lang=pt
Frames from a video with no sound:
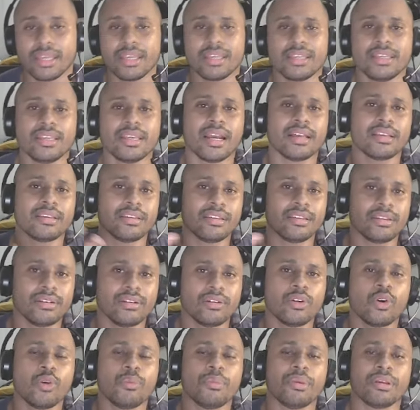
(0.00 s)
E aí
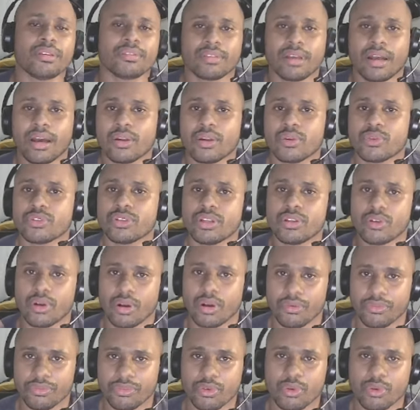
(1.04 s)
começaram os layoffs,